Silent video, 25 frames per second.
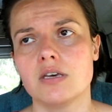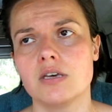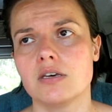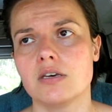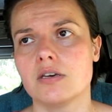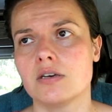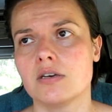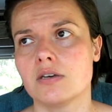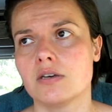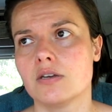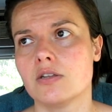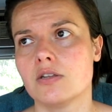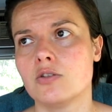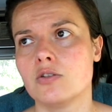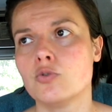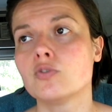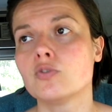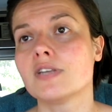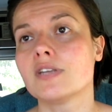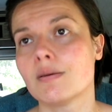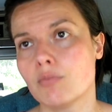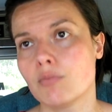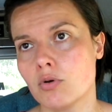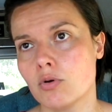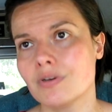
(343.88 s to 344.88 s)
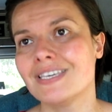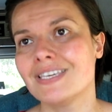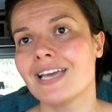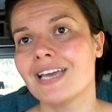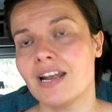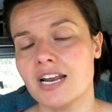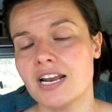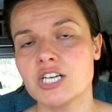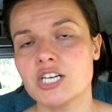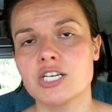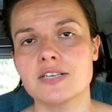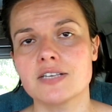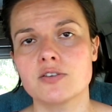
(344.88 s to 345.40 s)
Euh, notamment, il y a de
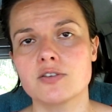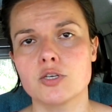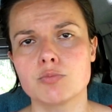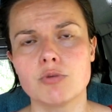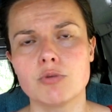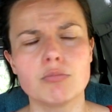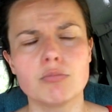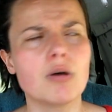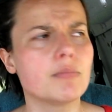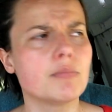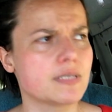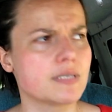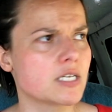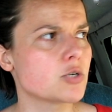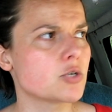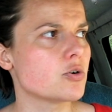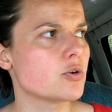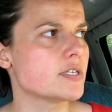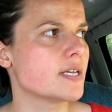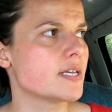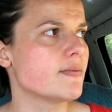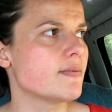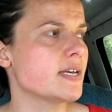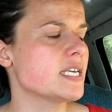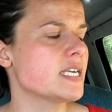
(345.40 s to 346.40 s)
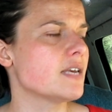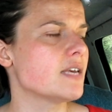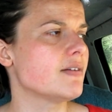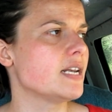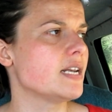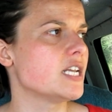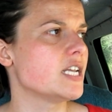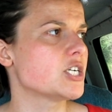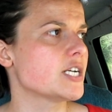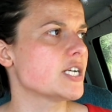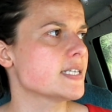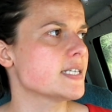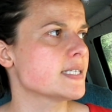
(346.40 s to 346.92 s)
la chasse en ce moment, mais ça je le savais qu'il y avait de
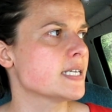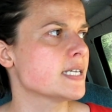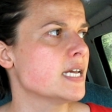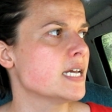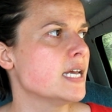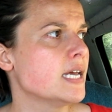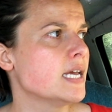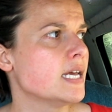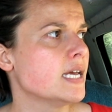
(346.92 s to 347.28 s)
la chasse.